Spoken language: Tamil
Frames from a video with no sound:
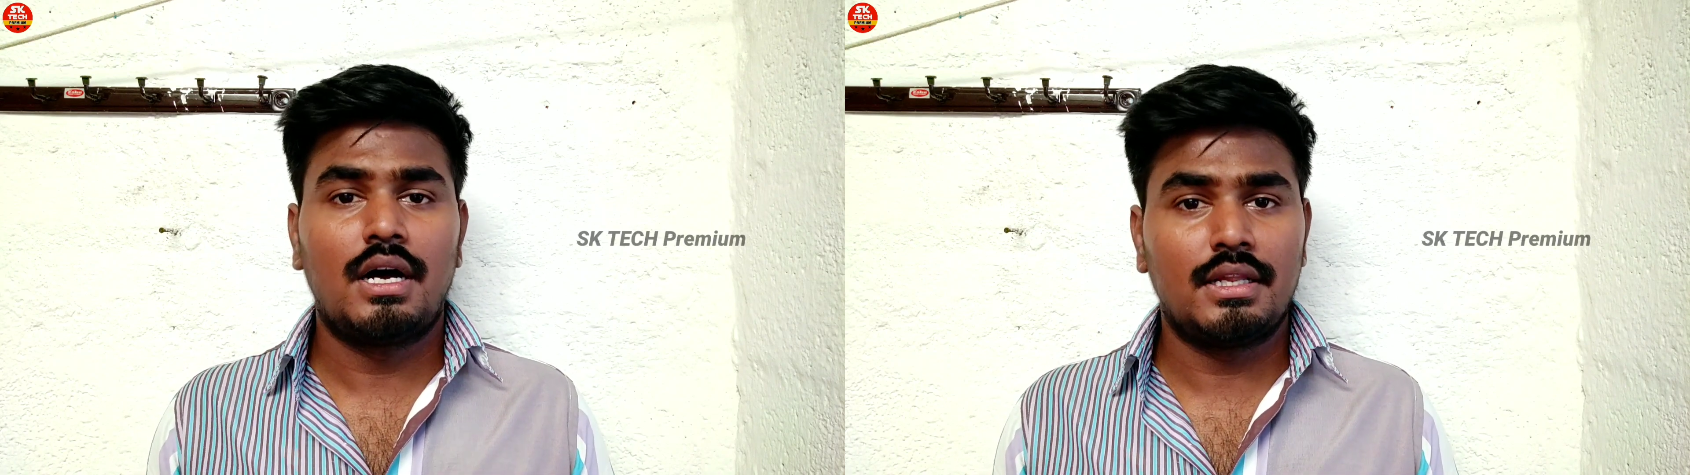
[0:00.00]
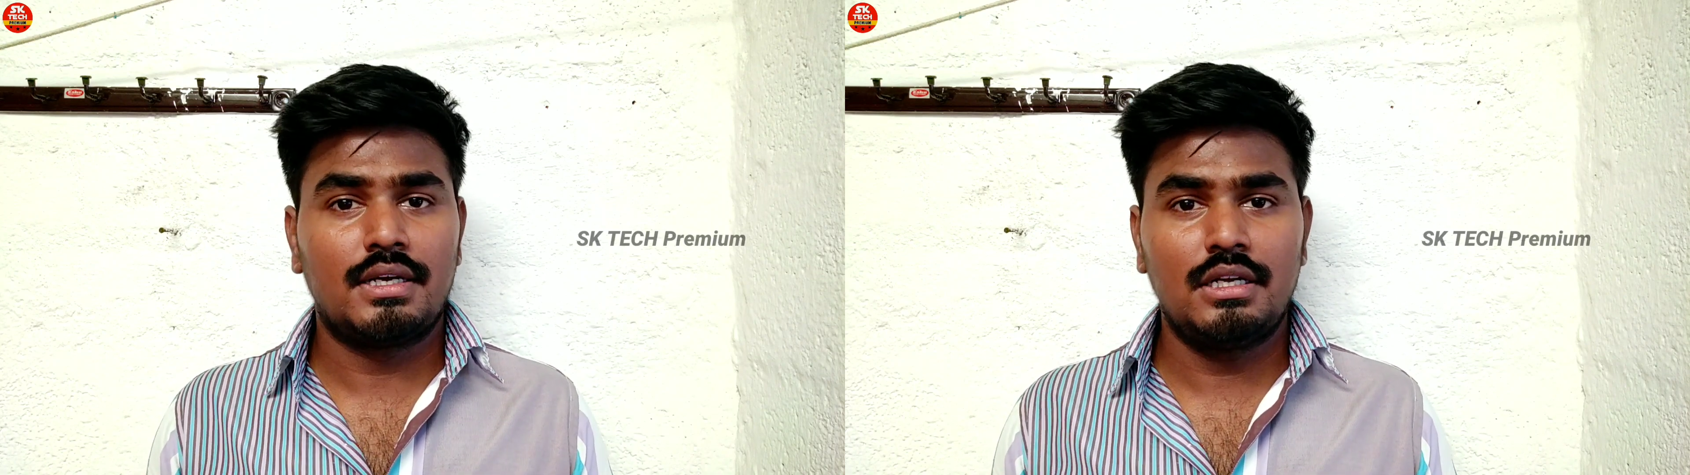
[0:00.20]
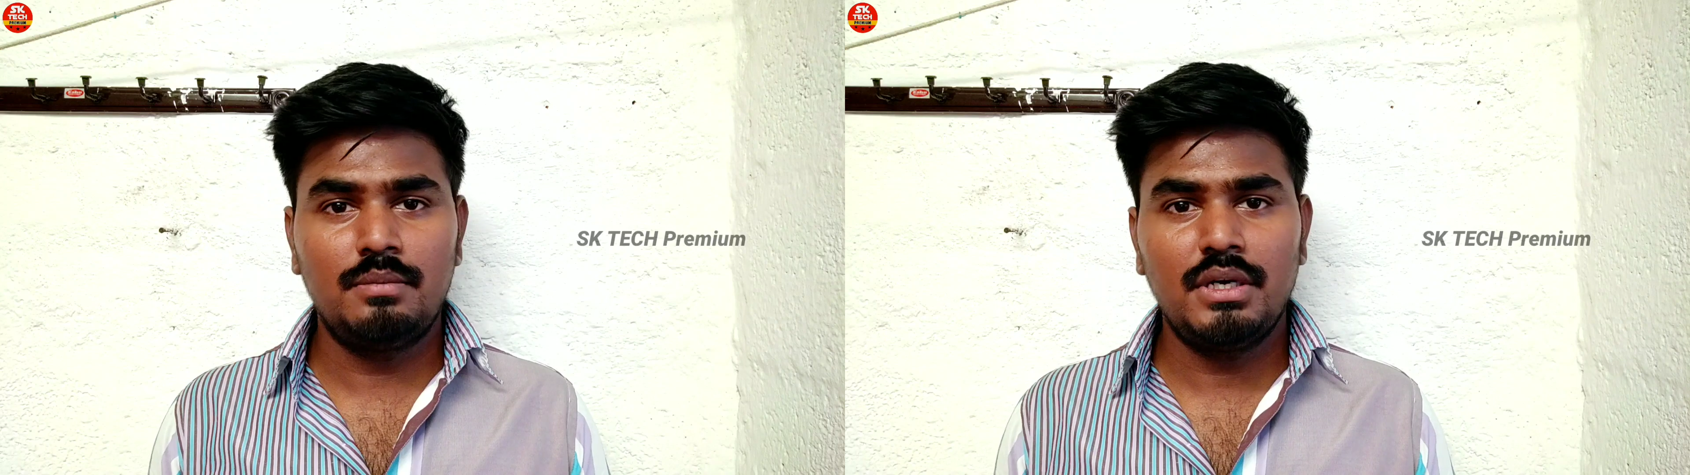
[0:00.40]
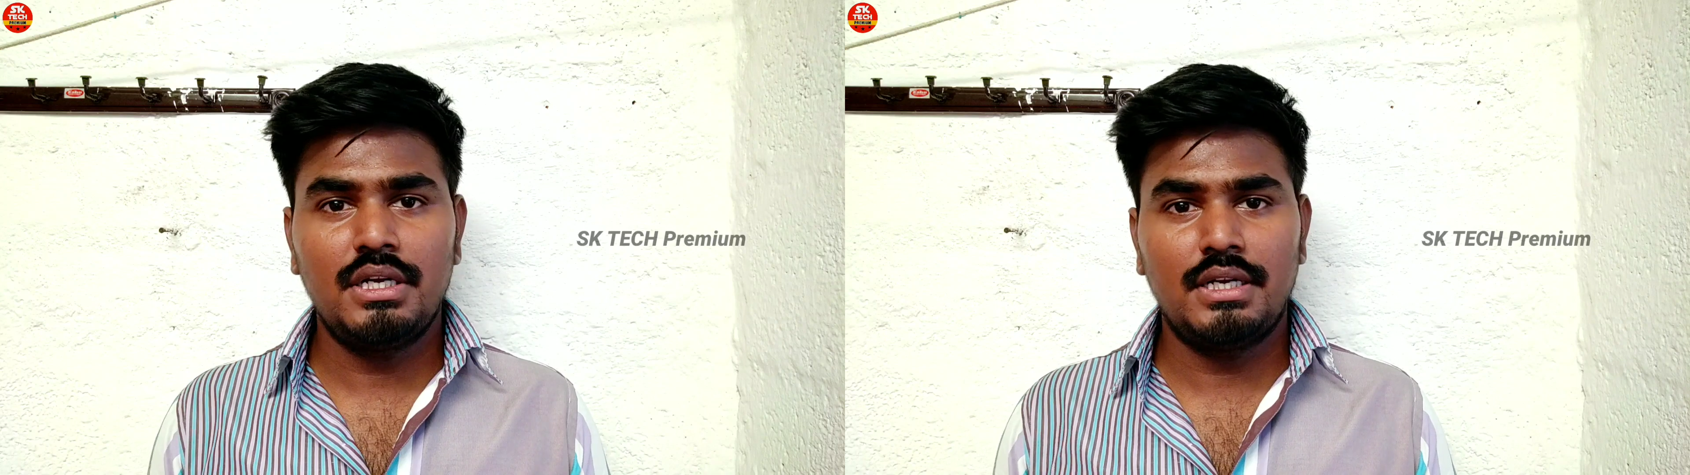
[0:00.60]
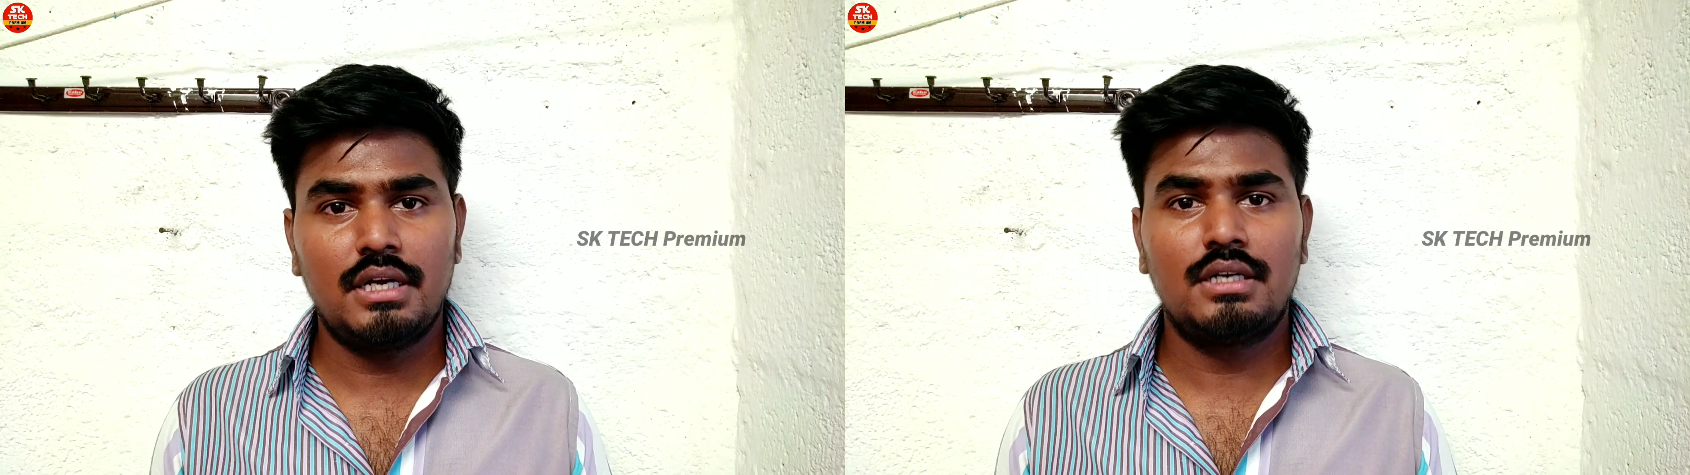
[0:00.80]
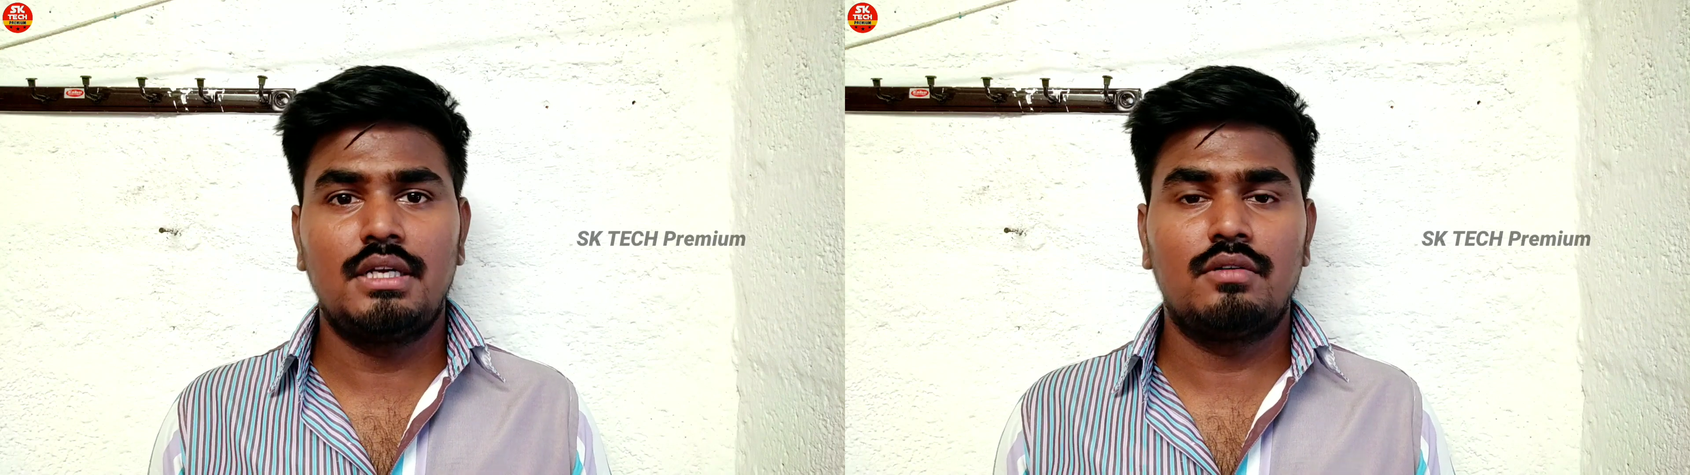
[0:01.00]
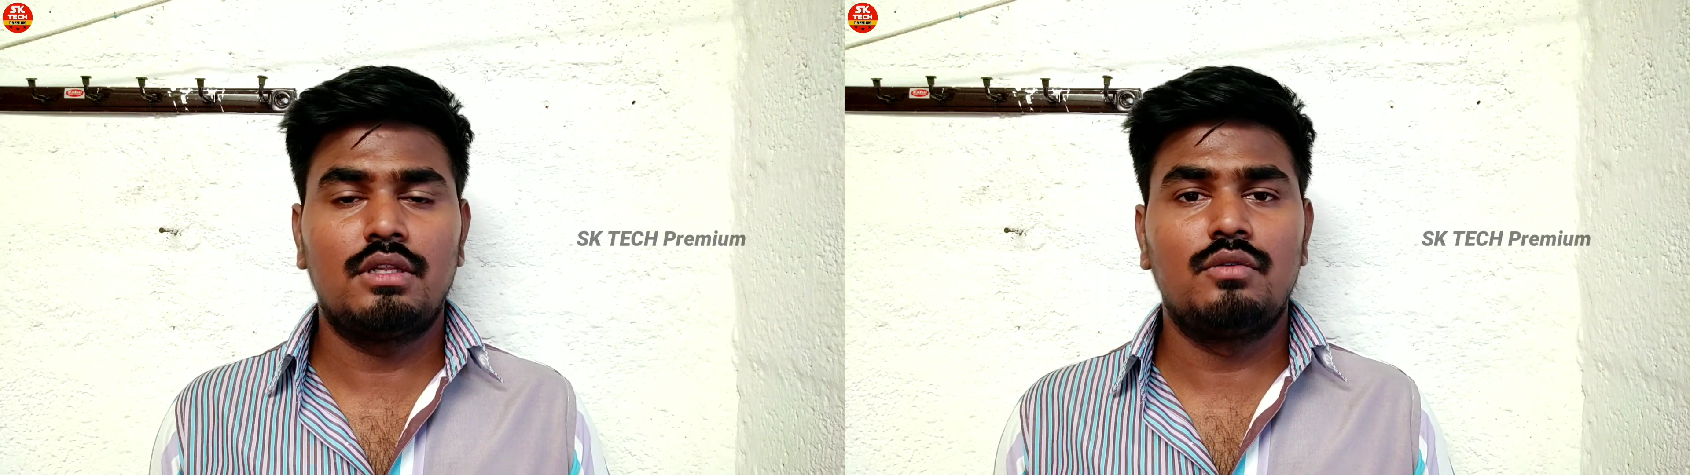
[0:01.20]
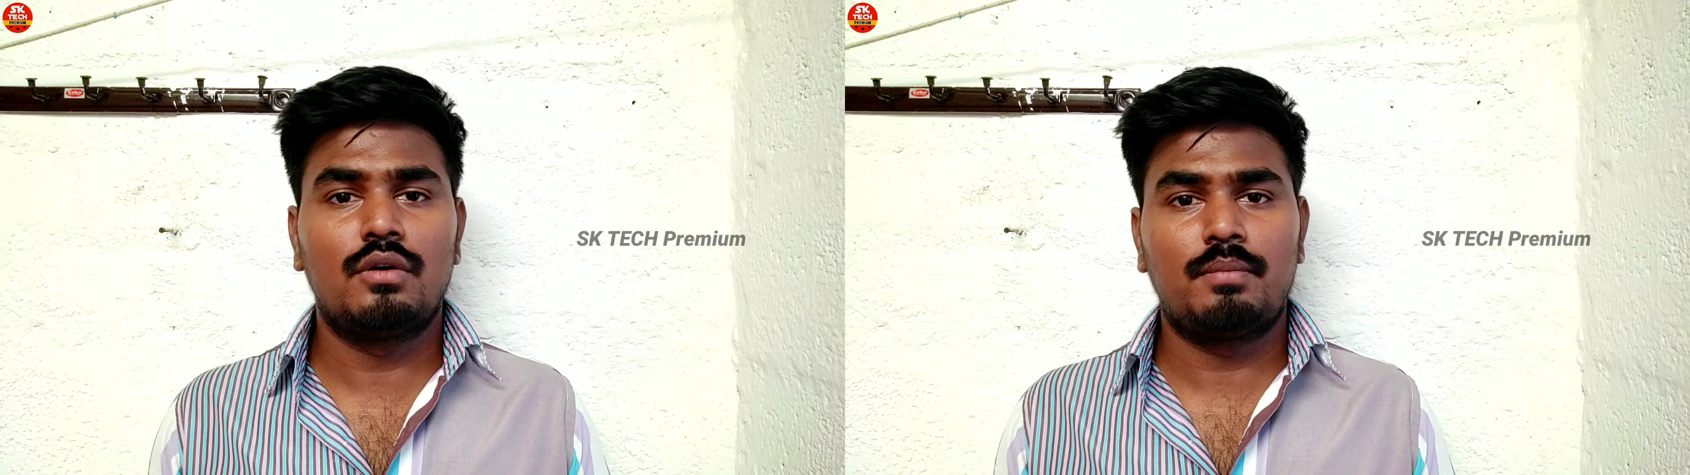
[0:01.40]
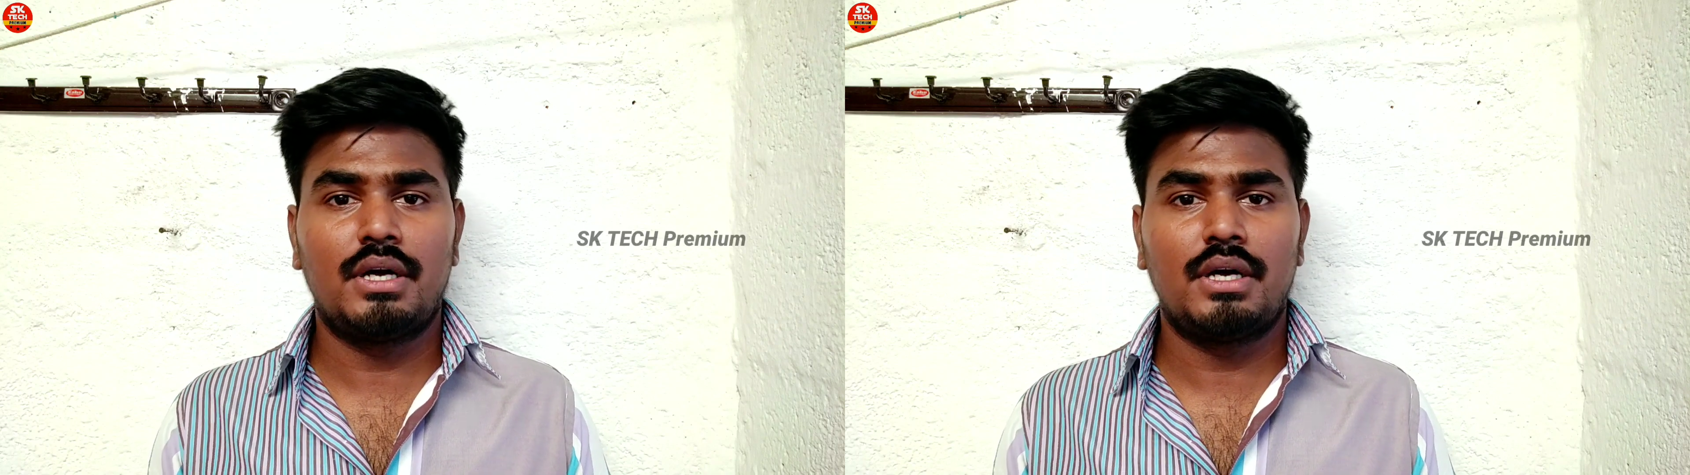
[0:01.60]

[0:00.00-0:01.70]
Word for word: அதை கிளிக் பண்ணிங்கன்னா நீங்கள் வந்து ஒரு